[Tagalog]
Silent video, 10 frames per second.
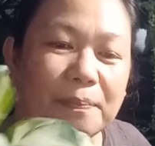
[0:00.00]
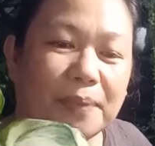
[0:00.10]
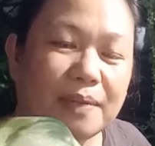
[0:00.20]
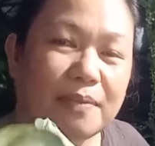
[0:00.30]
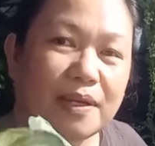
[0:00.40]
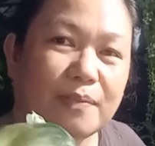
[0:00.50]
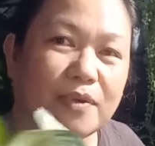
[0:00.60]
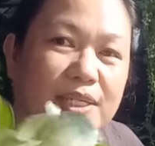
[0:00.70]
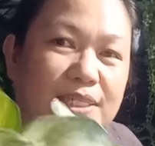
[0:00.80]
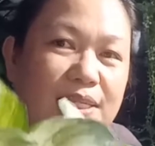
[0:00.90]
Para
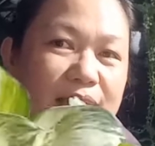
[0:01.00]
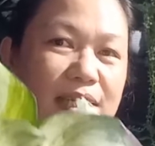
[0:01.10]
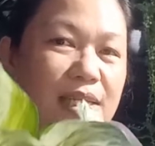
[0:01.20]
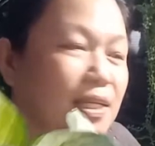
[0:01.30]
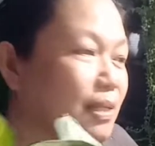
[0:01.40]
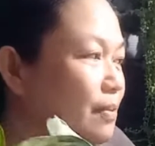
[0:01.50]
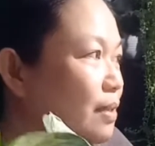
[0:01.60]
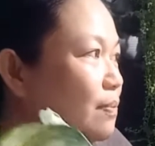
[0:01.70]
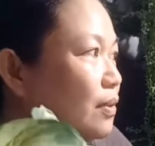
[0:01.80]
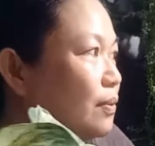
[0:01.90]
magkamukha sila nila ni
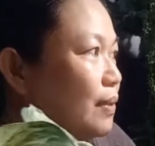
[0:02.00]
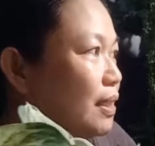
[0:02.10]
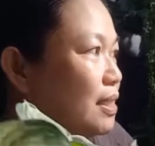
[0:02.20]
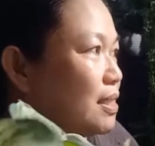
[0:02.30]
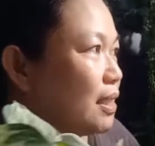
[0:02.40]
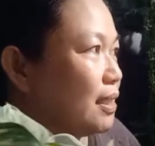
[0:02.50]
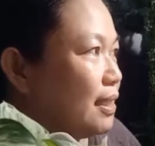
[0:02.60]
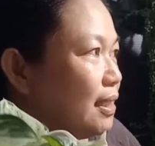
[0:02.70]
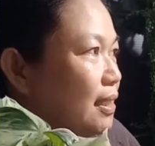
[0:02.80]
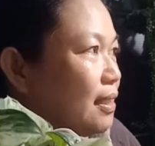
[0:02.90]
Marble Queen at saka
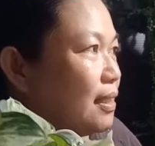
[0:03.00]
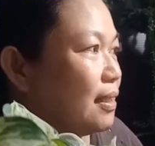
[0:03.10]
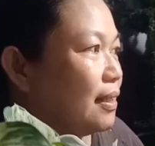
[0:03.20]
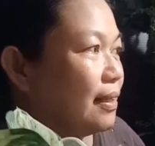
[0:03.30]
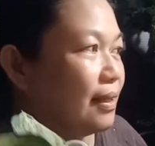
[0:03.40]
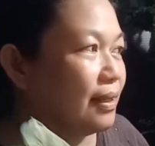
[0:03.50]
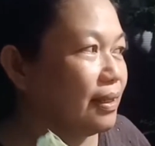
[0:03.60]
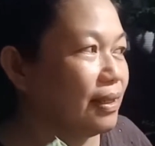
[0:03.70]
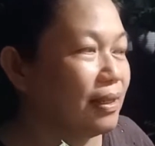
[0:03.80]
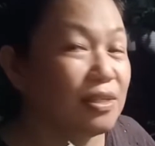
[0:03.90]
ni
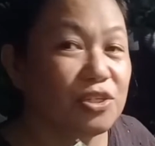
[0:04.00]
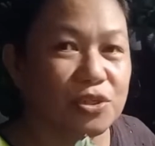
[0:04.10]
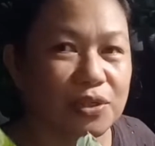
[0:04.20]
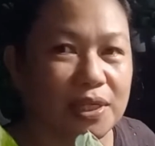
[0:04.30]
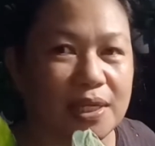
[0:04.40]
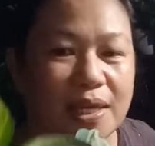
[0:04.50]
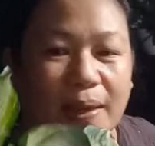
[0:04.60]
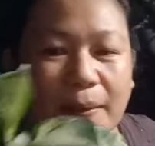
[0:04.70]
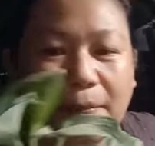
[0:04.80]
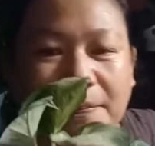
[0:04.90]
Enjoy.
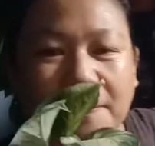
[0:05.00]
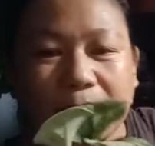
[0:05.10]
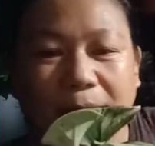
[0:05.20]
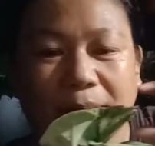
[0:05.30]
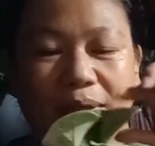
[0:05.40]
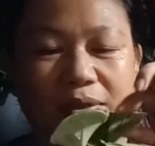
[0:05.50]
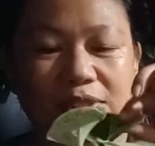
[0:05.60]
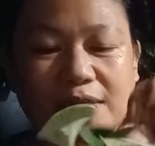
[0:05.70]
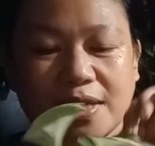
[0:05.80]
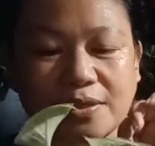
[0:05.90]
Pero
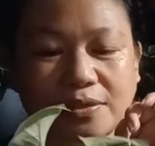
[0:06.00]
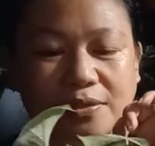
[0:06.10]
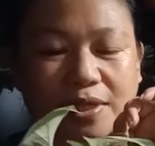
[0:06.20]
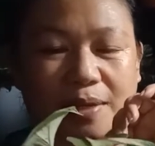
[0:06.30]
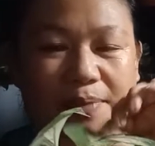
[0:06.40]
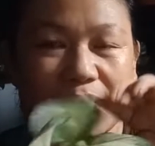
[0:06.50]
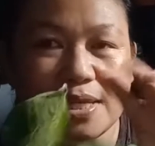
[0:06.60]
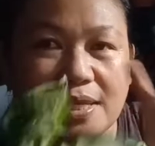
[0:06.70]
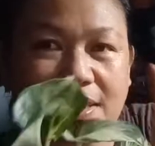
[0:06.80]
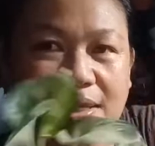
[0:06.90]
si ano, yung
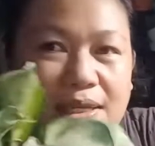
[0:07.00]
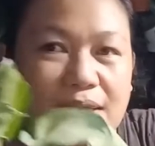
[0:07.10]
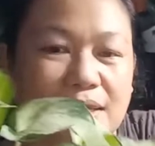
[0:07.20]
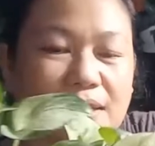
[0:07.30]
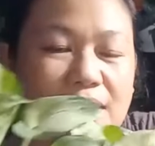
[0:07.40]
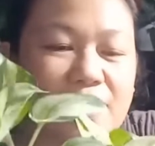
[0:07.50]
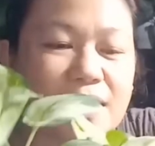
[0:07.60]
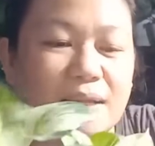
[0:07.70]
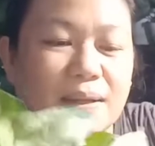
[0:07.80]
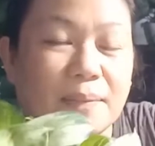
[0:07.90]
kaibahan ni
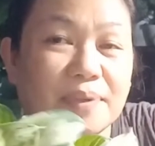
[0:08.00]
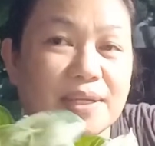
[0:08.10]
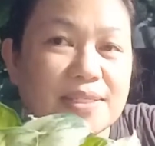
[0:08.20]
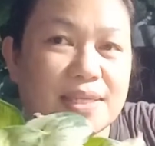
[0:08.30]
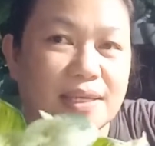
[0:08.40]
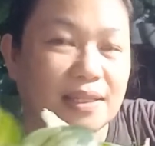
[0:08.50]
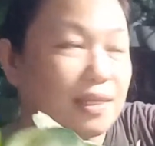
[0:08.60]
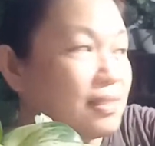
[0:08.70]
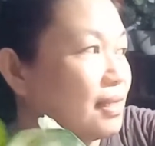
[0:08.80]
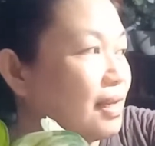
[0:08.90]
Brazil
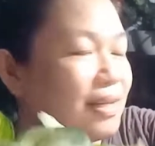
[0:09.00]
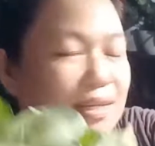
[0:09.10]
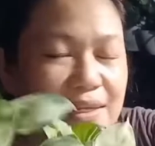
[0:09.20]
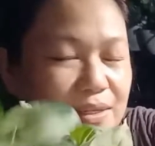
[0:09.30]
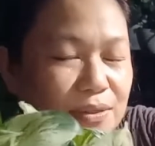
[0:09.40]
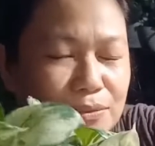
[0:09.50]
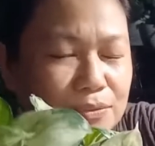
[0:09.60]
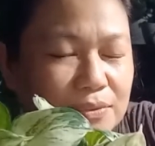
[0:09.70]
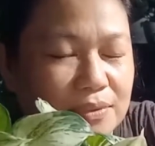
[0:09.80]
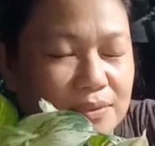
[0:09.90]
at sa, ay ni, no,
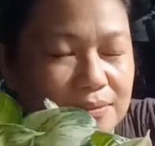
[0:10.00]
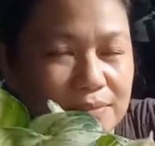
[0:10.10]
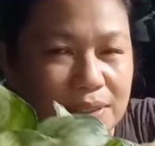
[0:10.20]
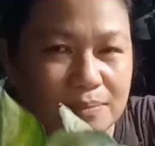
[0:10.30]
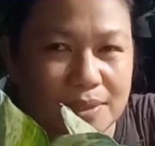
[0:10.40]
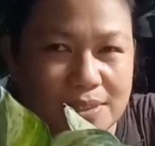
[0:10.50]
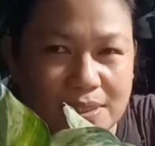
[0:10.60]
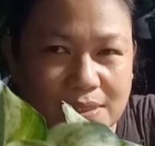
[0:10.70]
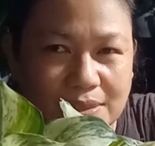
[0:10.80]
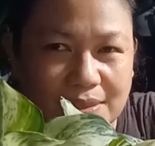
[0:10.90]
bakit
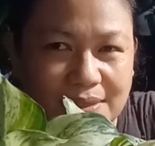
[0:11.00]
Brazil?